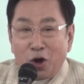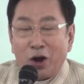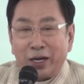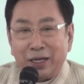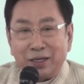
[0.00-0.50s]
ย่
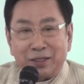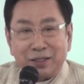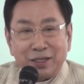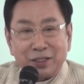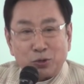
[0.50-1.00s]
อๆนิดนึงคื
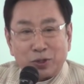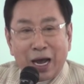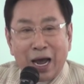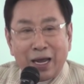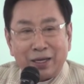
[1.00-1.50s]
อเรื่องสุด
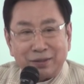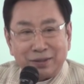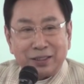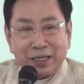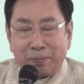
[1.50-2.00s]
ท้าย
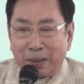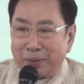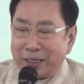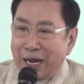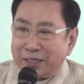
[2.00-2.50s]
เรื่องที่เป็น
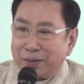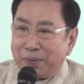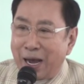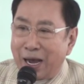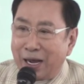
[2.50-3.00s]
ประธานส
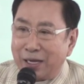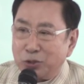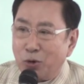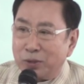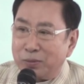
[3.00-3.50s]
ภา
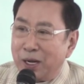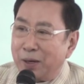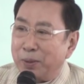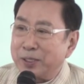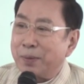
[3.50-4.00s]
ช่วง
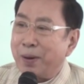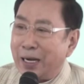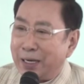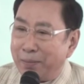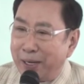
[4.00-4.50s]
พฤษภา
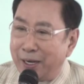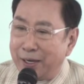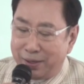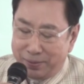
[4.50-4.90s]
ธมิฬ